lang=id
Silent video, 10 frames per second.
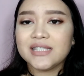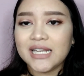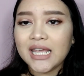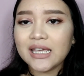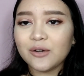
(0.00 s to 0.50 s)

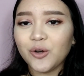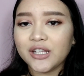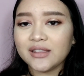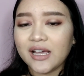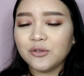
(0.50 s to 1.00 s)
Jadi
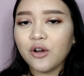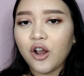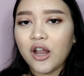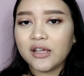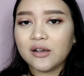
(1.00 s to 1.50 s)
kulit kita itu
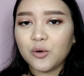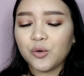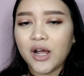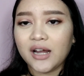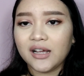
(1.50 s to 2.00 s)
kalau lagi
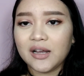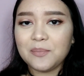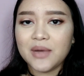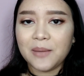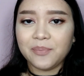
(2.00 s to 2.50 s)
kekurangan
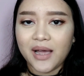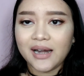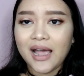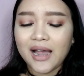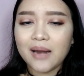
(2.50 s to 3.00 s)

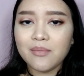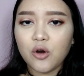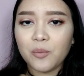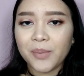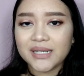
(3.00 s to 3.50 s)
kelembapan akan
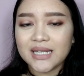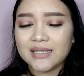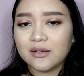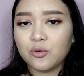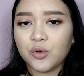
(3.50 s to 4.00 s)

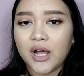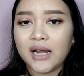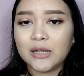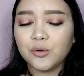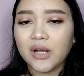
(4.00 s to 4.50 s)
mengompensasi
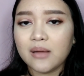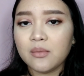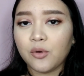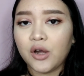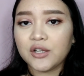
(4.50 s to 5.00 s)
kekurangan itu
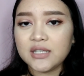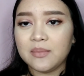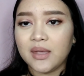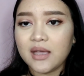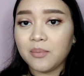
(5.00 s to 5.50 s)
dengan memproduksi
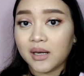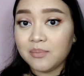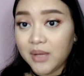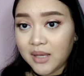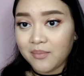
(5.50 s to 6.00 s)
minyak
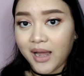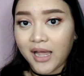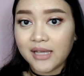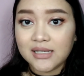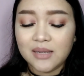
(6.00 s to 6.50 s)
berlebih,
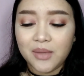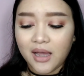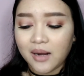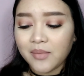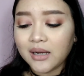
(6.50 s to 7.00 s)
makanya jadi
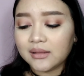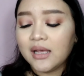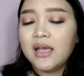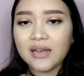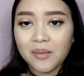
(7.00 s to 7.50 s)
minyakan banget.
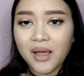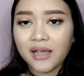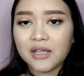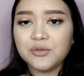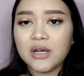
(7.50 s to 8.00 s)
Dan
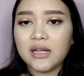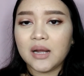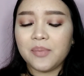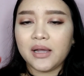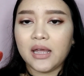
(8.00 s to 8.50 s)
makanya juga
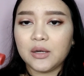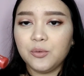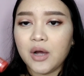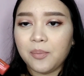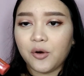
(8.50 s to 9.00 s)
dengan pakai
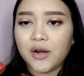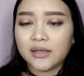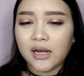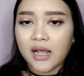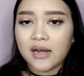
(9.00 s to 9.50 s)
dua produk
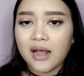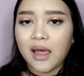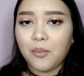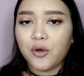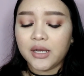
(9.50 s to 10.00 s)
dari
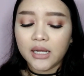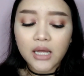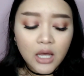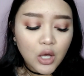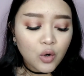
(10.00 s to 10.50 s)
Labo
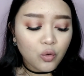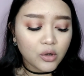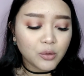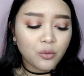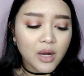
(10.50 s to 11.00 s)
ini,
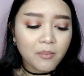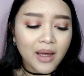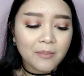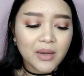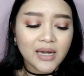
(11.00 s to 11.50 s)
kulit gue
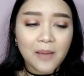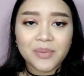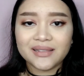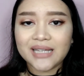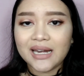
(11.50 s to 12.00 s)

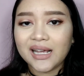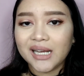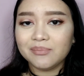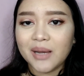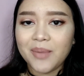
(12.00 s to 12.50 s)
mendapatkan
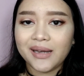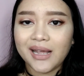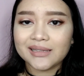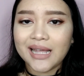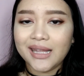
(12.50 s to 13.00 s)
kelembapan
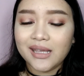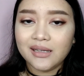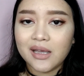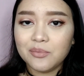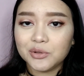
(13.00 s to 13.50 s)
yang tadinya
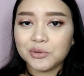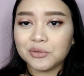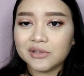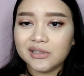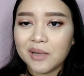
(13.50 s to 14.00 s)
dia
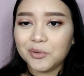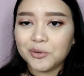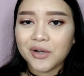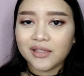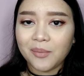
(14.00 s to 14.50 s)
butuh dia
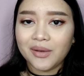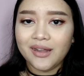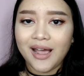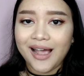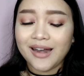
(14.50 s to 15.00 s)
butuhkan tapi
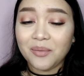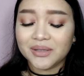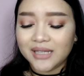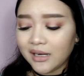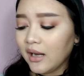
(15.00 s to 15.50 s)
dia nggak
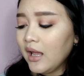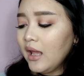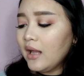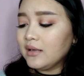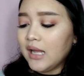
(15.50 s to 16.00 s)
dapetin
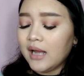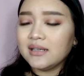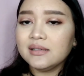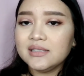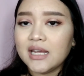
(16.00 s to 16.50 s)

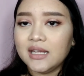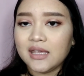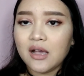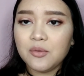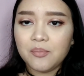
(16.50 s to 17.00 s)
dan
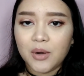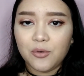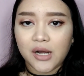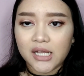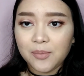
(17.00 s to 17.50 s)
jadinya
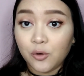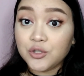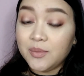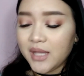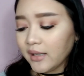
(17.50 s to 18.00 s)
mengurangi
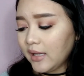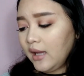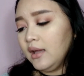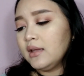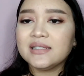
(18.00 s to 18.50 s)
produksi minyaknya.